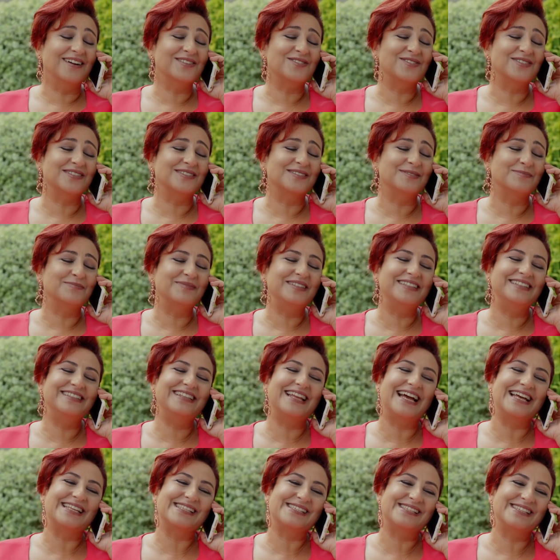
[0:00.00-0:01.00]
Ah canım
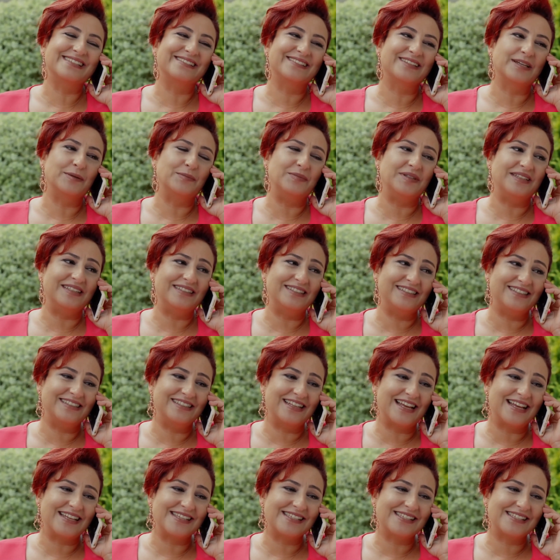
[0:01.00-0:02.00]
dinlensin tabii
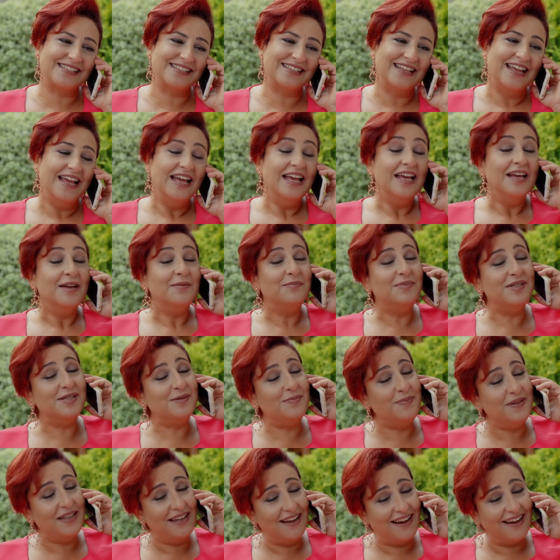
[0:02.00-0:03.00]
dinlensin.
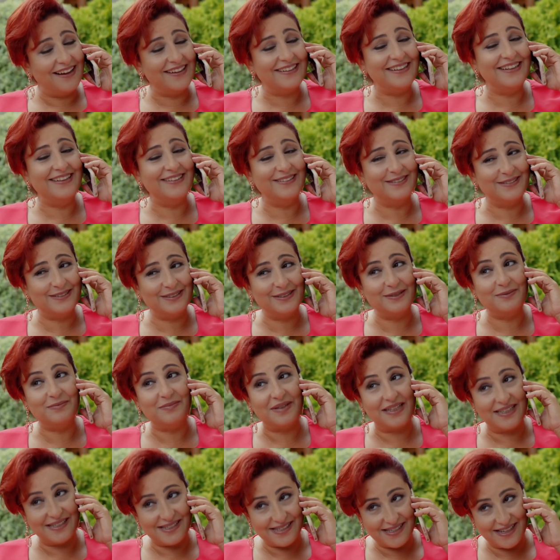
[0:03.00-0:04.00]
Biz bilahare
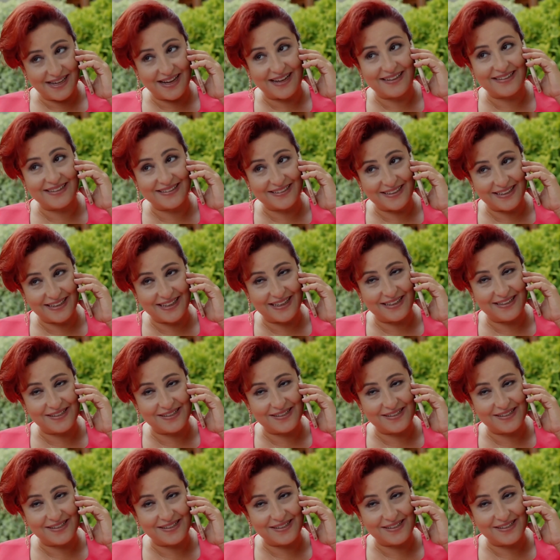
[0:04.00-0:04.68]
Yıldırım Bey'i ziyarete